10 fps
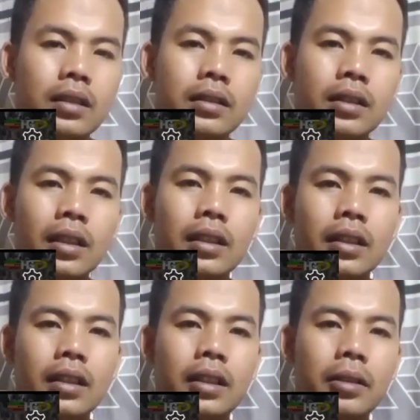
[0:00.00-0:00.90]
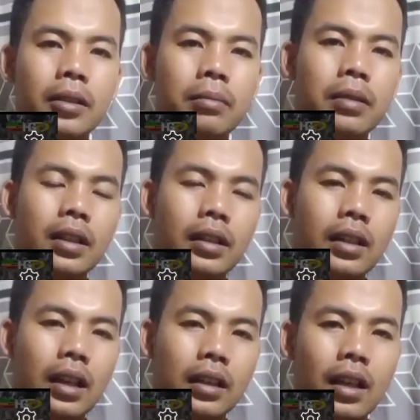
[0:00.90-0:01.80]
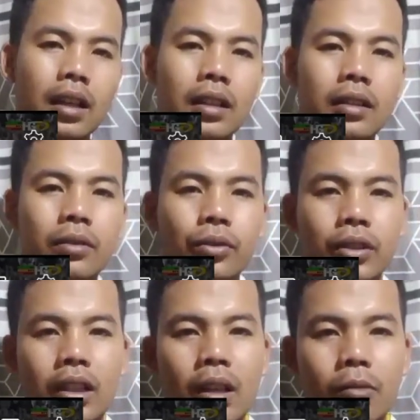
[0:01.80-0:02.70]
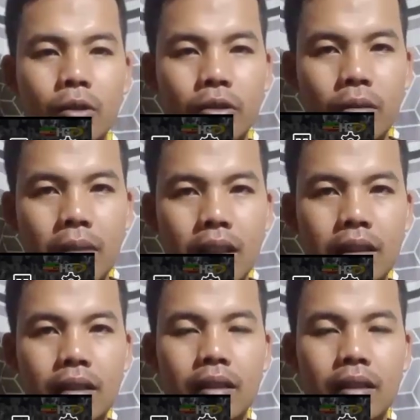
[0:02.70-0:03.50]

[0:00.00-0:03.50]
Jadi diberitakan Ustadz Abdul Somad